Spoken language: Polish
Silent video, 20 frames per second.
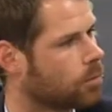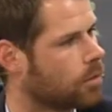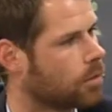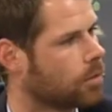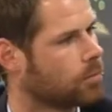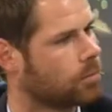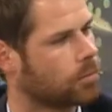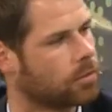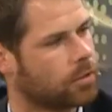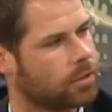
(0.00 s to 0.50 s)

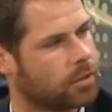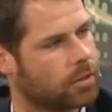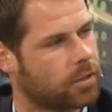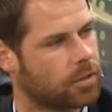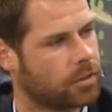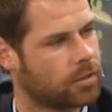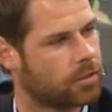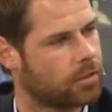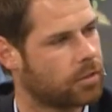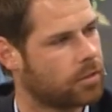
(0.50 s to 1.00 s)
tam gdzie się
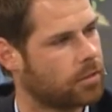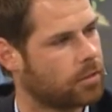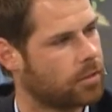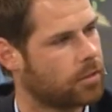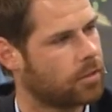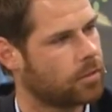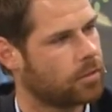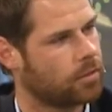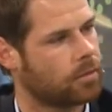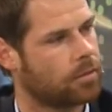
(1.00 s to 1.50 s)
tak, tak, tak,
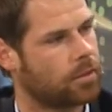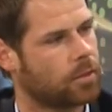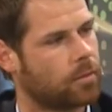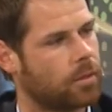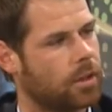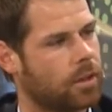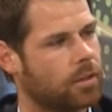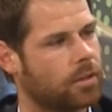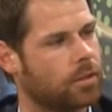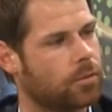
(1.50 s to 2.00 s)
no.
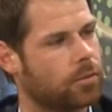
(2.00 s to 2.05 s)
zebrali na